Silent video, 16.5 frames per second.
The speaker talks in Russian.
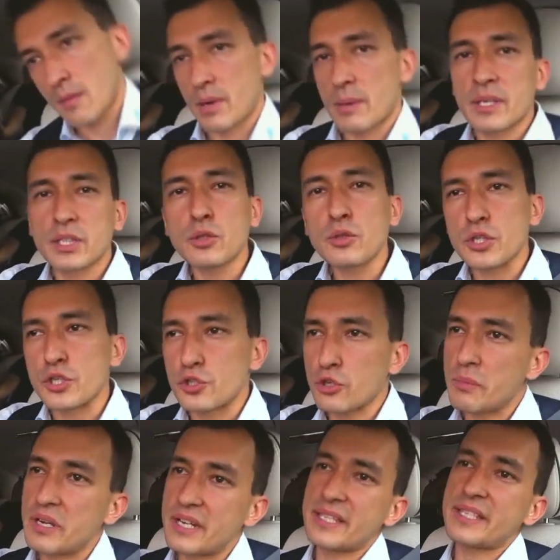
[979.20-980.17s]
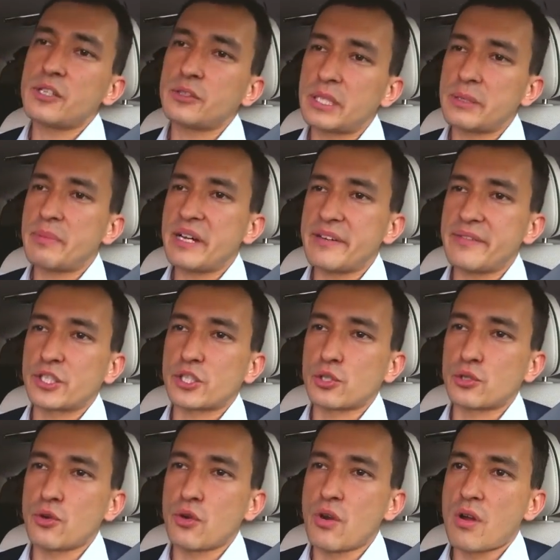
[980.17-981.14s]
по мотору еще бы хотел добавить,
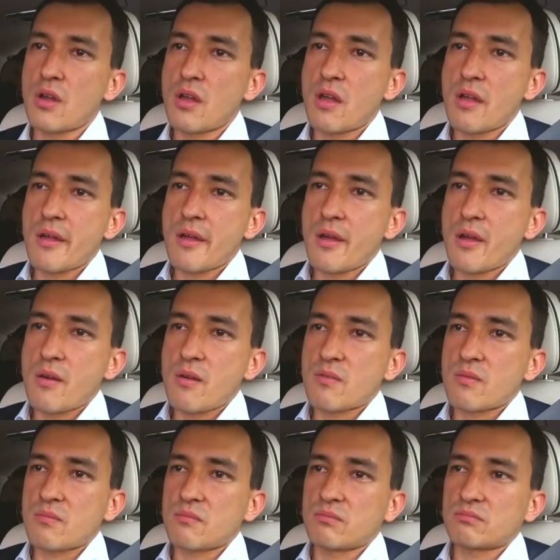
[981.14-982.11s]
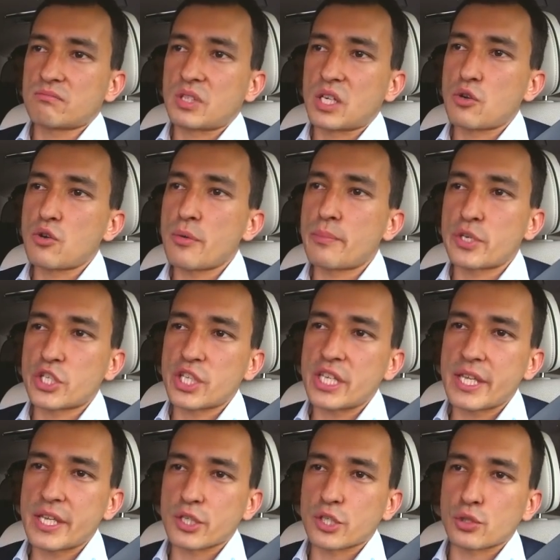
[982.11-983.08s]
что такое
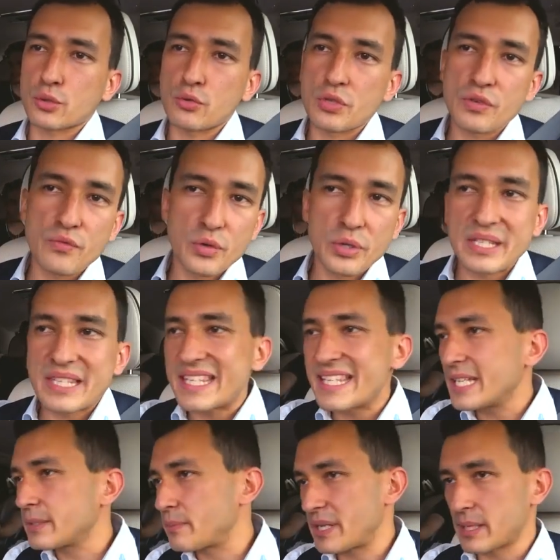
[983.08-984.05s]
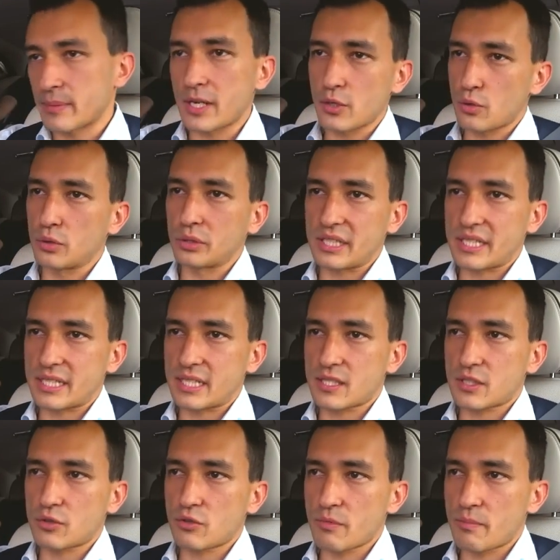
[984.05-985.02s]
впечатление, что у него нет прям какого-то
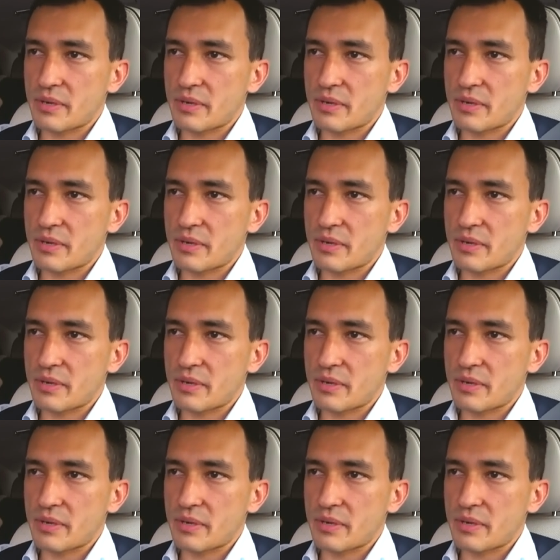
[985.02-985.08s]
скоростного